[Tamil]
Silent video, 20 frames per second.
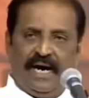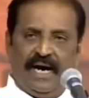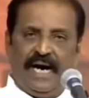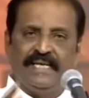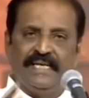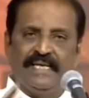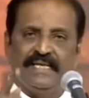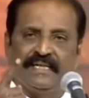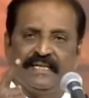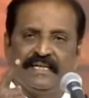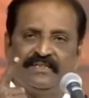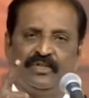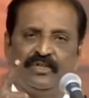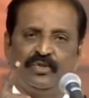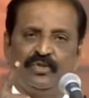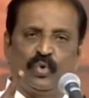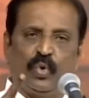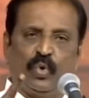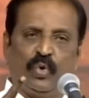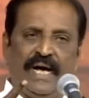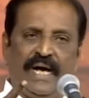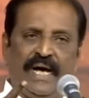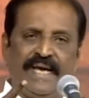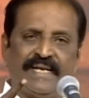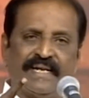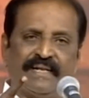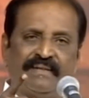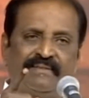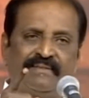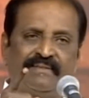ஆயிரத்து
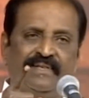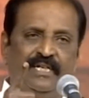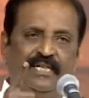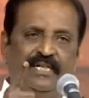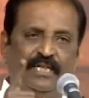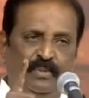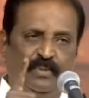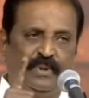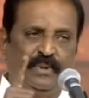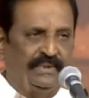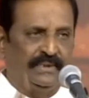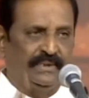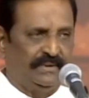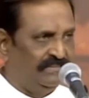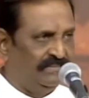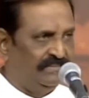தொள்ளாயிரத்து எழுபது